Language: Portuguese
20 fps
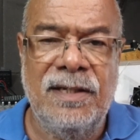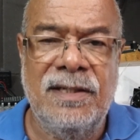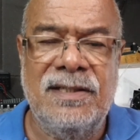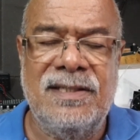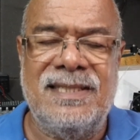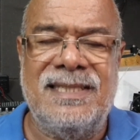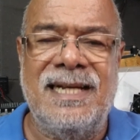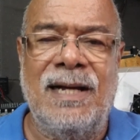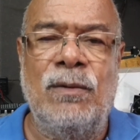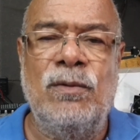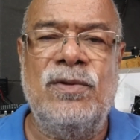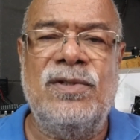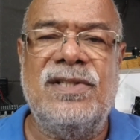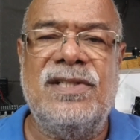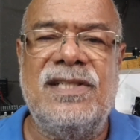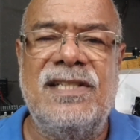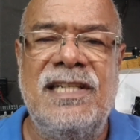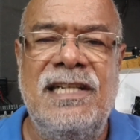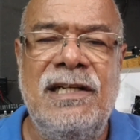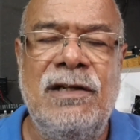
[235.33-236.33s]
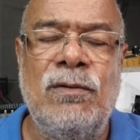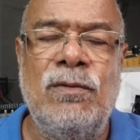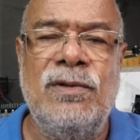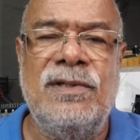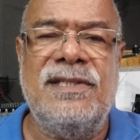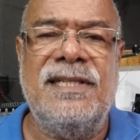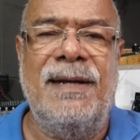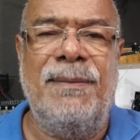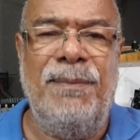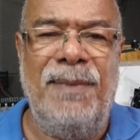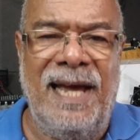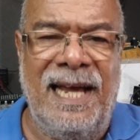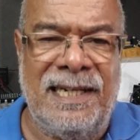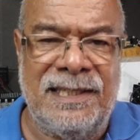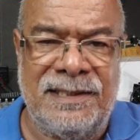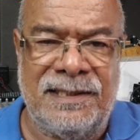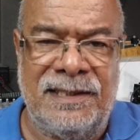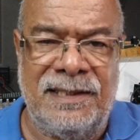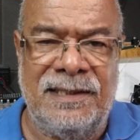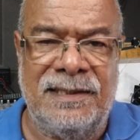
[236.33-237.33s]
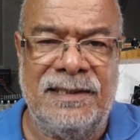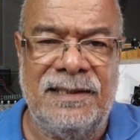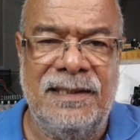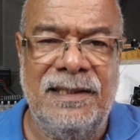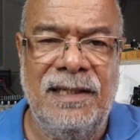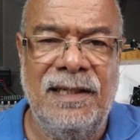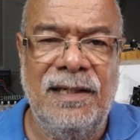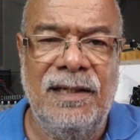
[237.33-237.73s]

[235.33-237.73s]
São cinco semestres.